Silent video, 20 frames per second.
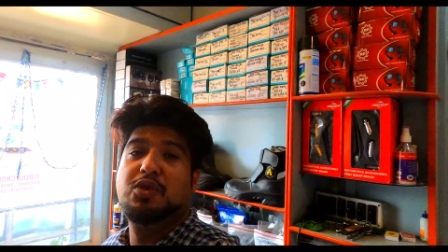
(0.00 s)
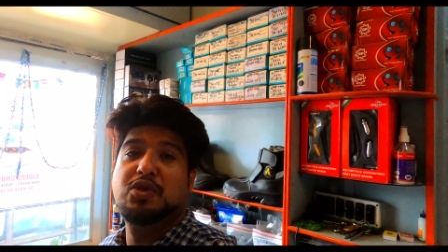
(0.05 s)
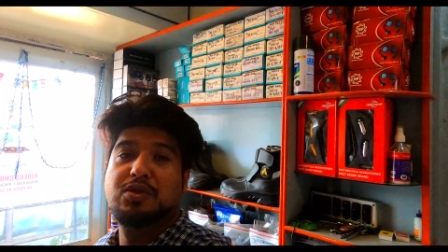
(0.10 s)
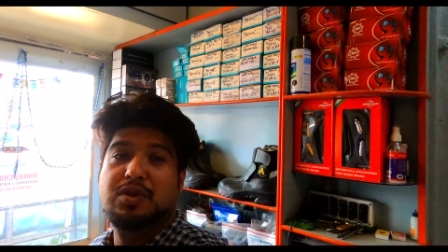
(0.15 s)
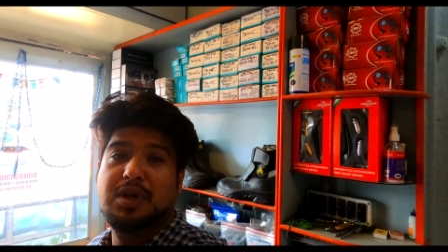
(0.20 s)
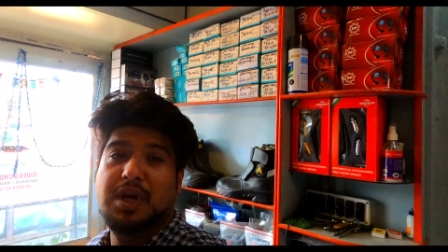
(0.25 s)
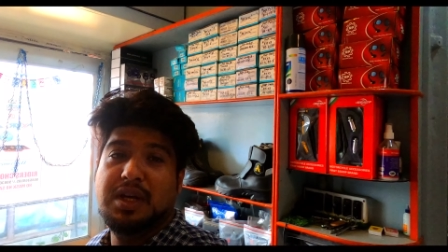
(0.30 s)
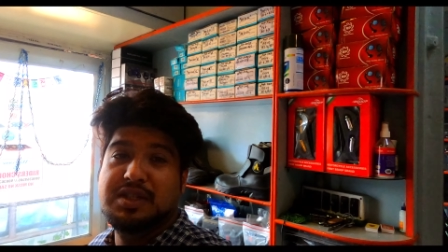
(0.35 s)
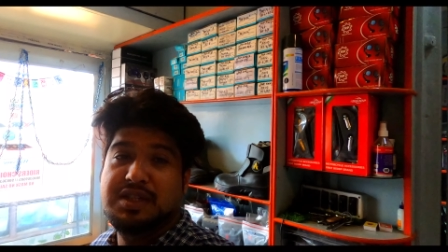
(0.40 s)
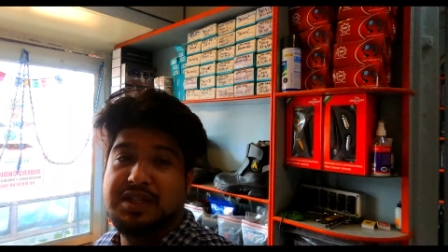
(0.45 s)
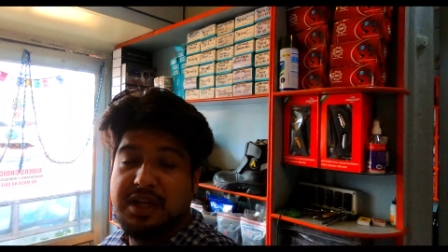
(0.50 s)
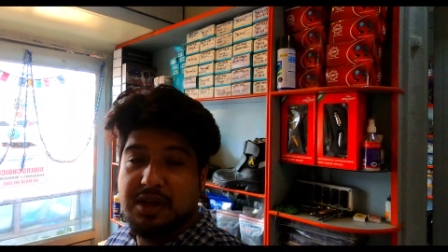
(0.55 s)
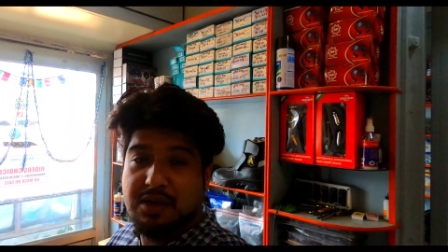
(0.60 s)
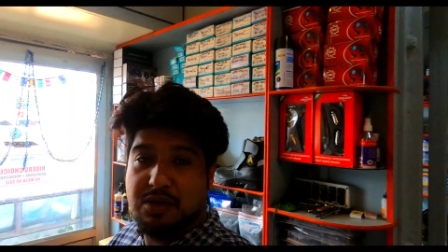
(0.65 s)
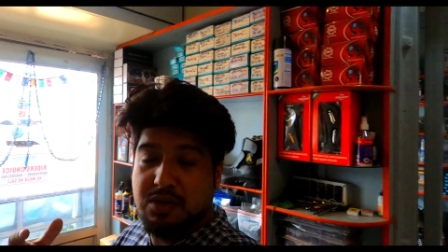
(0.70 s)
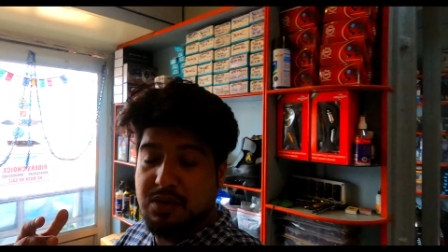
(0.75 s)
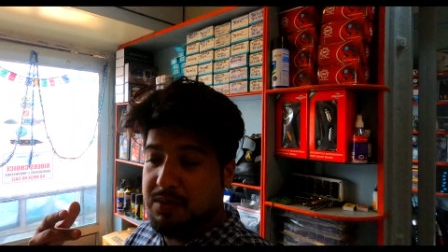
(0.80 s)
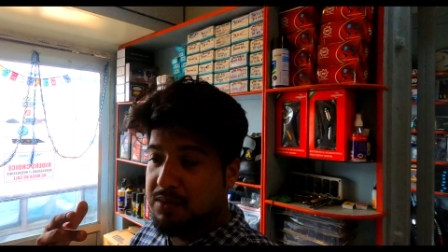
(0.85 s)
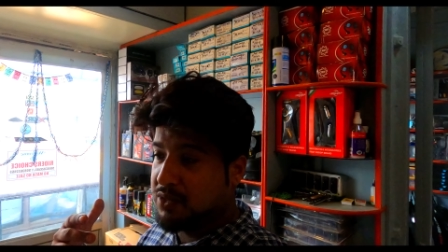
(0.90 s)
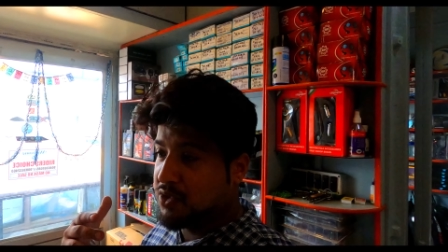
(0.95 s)
বন্ধুরা
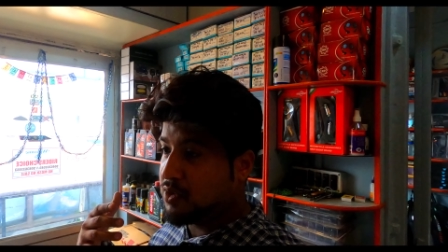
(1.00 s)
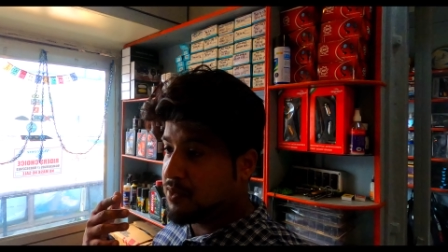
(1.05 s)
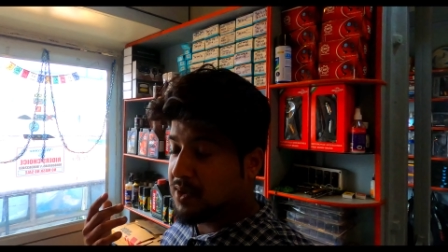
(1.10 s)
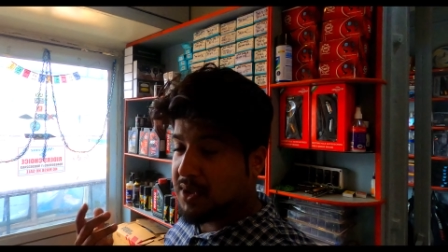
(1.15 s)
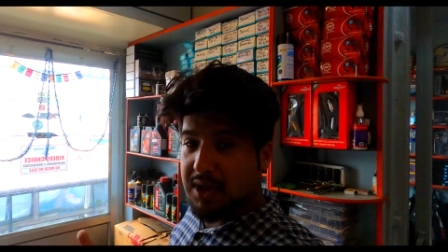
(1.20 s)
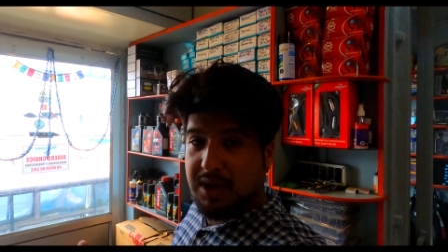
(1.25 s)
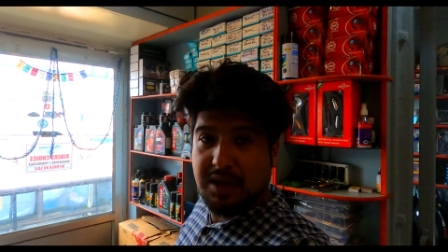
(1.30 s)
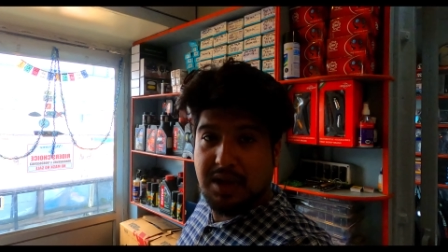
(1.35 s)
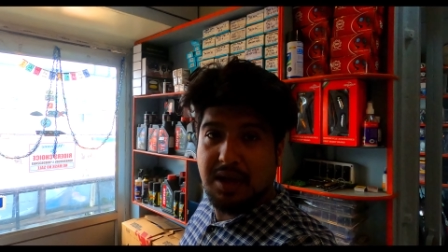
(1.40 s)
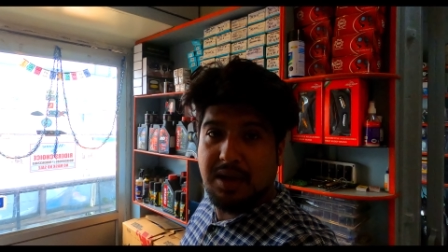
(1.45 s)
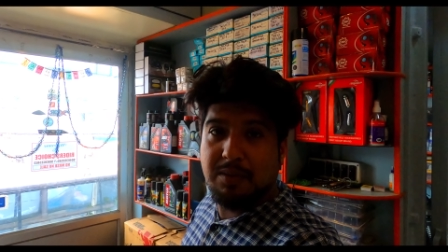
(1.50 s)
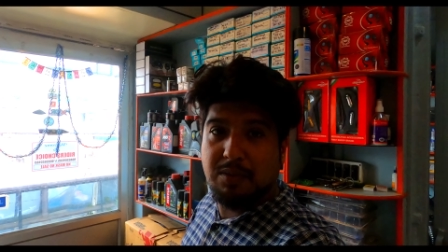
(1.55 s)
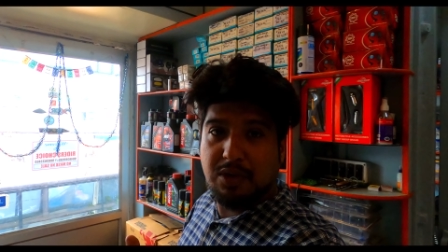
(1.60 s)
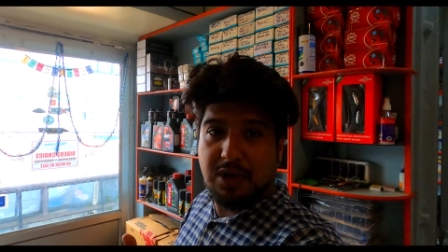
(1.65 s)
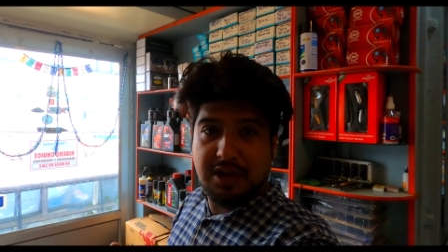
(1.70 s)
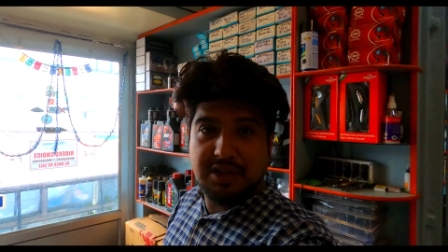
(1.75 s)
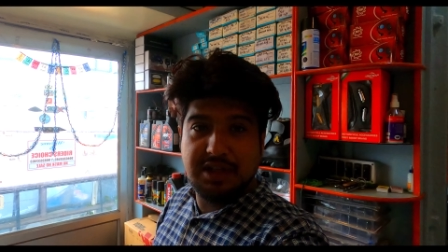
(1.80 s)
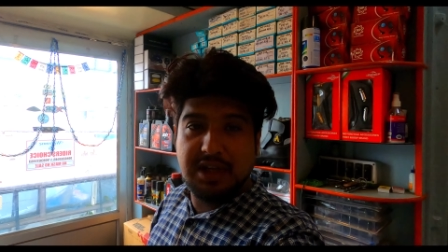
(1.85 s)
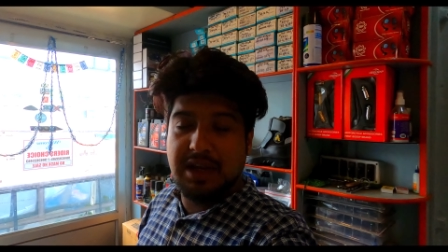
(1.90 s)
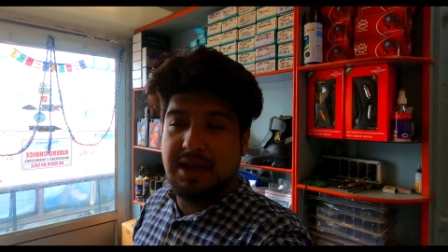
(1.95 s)
যেরকম তোমাদেরকে
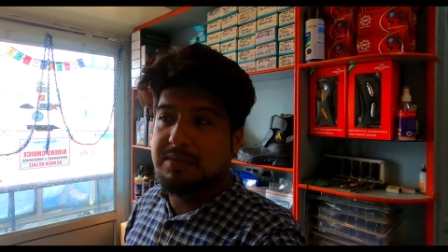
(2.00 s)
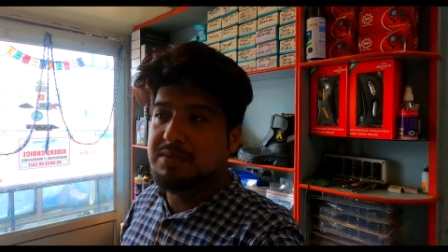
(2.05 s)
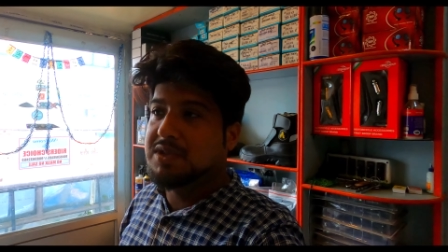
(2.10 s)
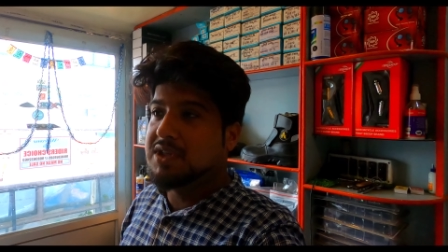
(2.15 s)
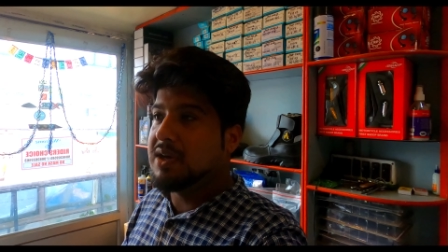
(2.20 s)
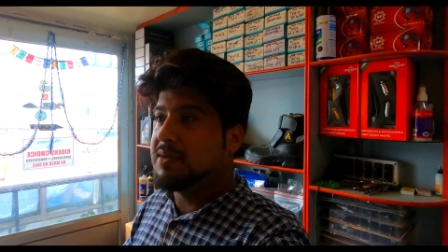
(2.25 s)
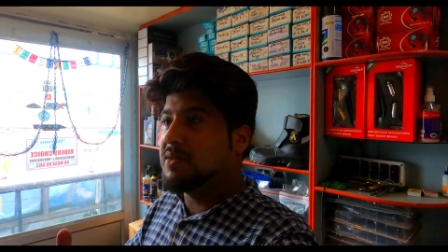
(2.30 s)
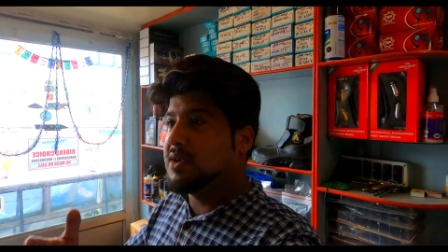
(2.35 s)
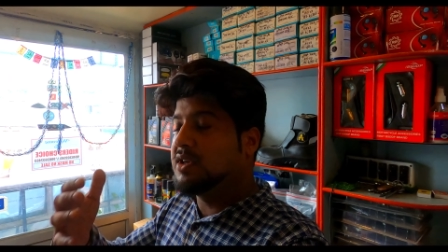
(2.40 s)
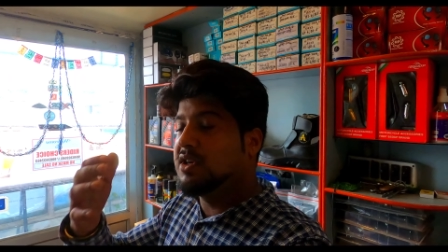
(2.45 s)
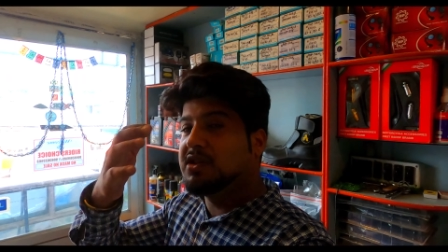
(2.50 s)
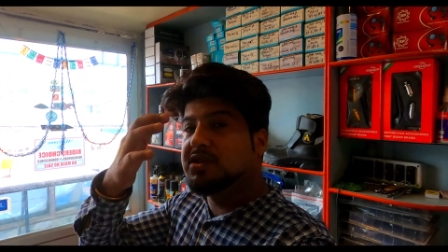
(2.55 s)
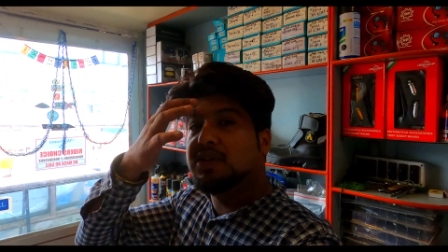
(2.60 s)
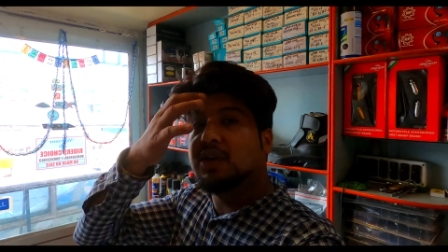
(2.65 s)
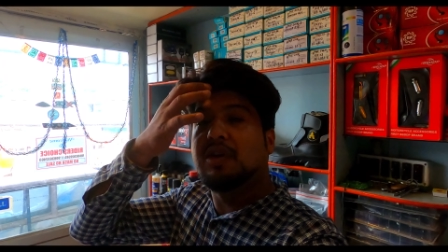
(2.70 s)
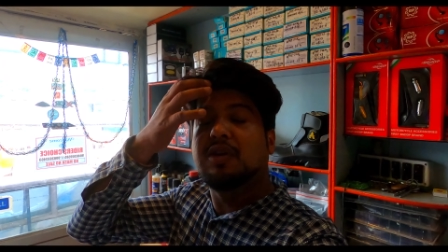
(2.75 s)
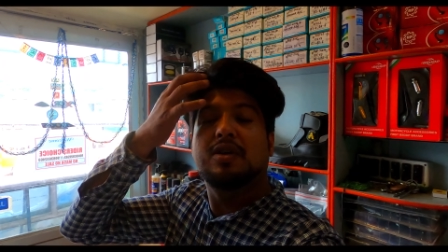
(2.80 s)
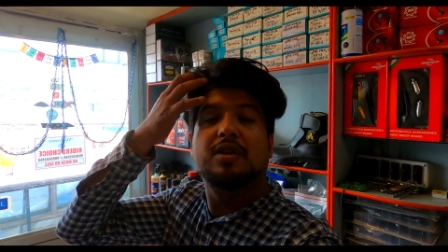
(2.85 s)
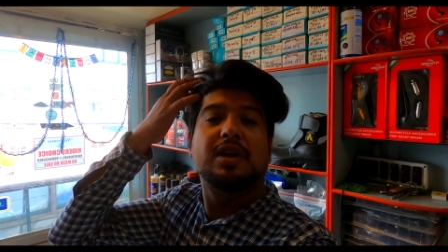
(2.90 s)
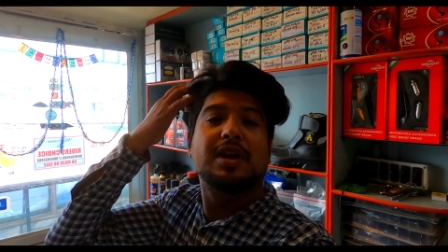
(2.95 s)
বলেছিলাম যে আমি
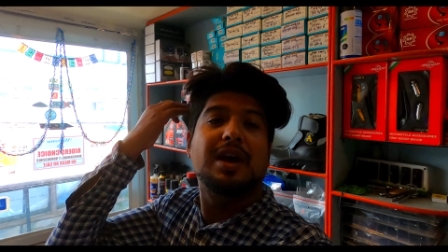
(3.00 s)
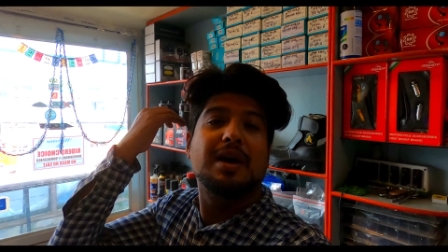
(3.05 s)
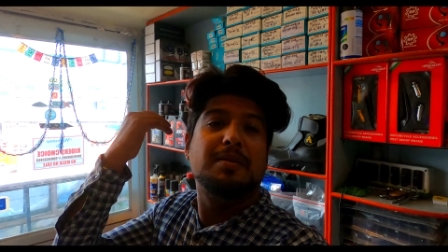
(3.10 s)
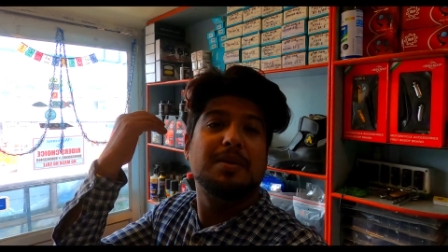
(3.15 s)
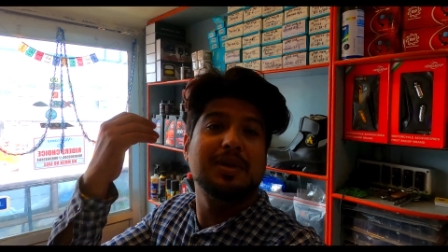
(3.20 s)
কৃষ্ণনগরে